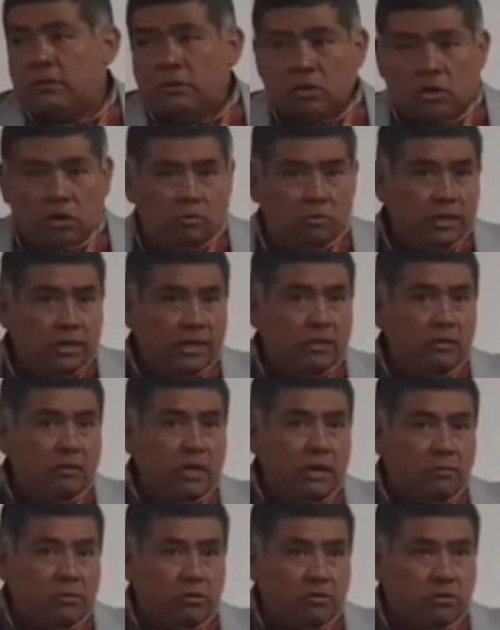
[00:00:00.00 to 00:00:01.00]
cómo quedó
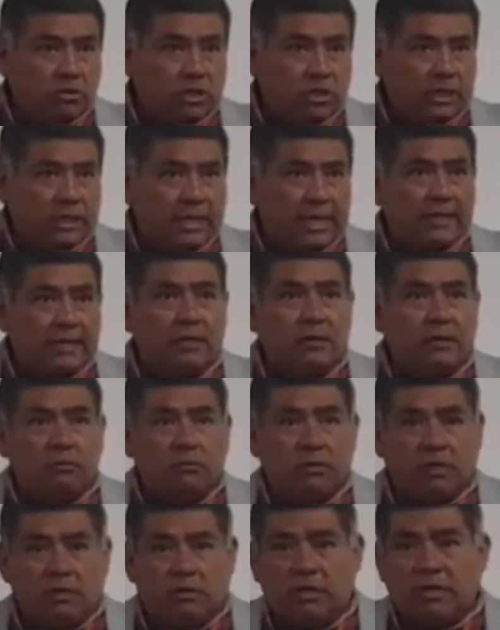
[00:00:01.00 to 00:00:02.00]
la motocicleta,
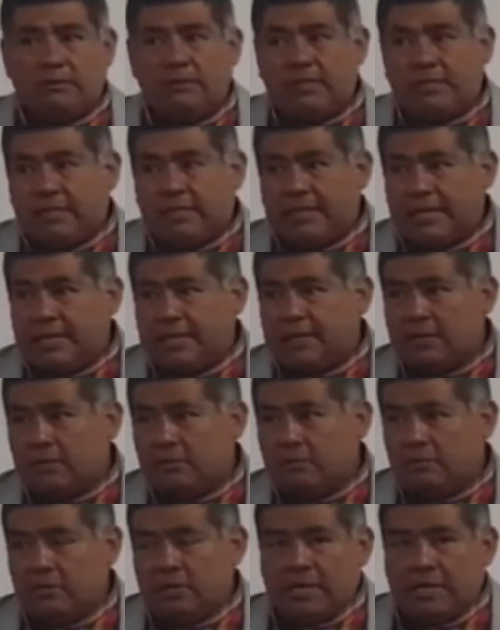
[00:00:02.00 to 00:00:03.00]
cómo quedó la bicicleta,
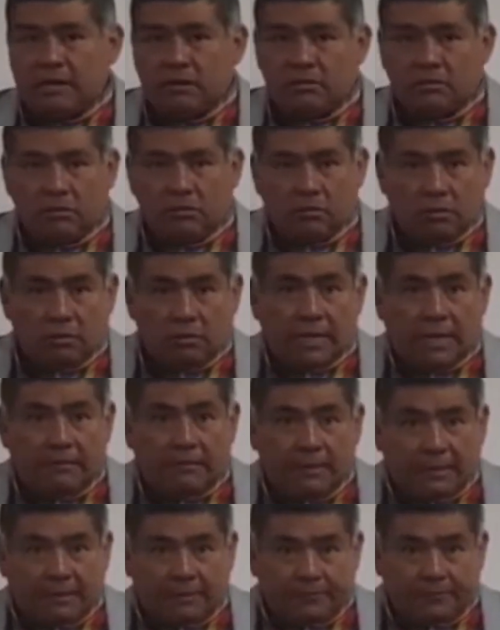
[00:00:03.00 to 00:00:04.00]
cómo quedaron donde iban.